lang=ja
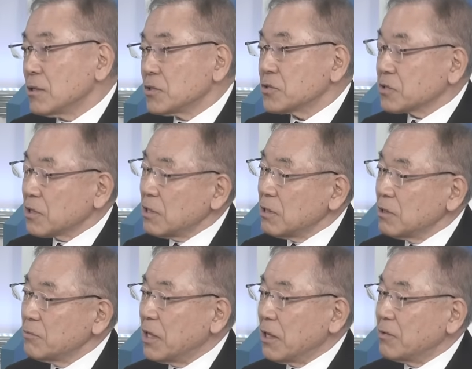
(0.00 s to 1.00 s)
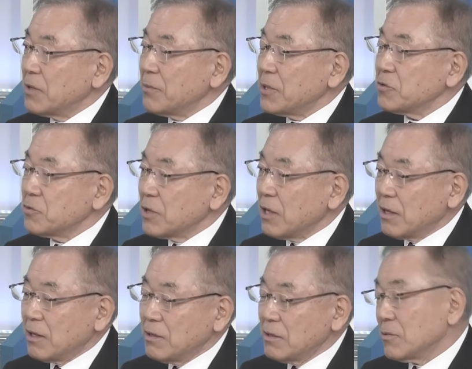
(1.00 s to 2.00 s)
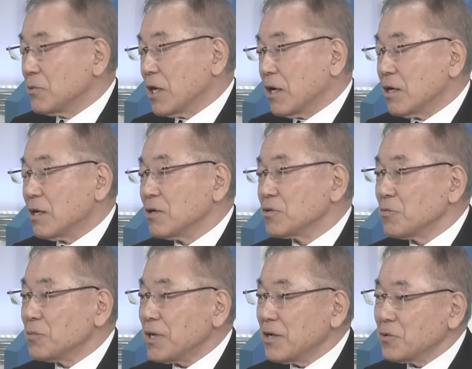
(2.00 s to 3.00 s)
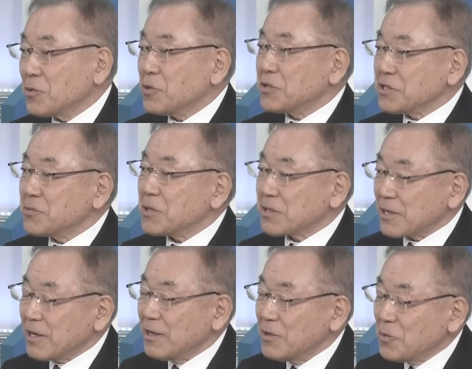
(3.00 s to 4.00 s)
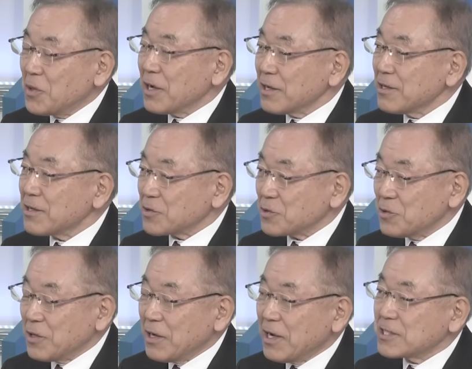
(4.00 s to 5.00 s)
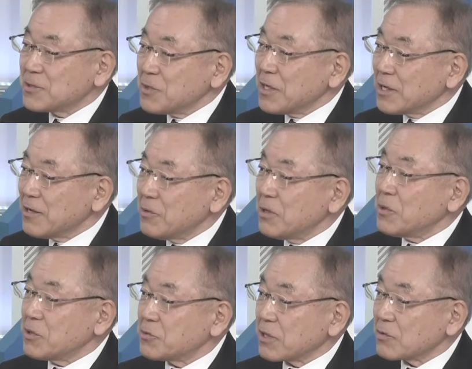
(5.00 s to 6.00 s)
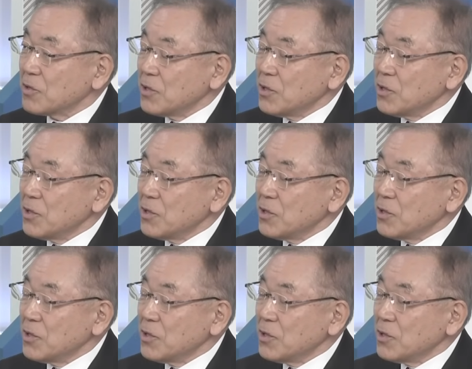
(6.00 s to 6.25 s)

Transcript: ですから、フェアバリューが、4万円を超えてしまったらわからないけど、8万円がフェアバリューだと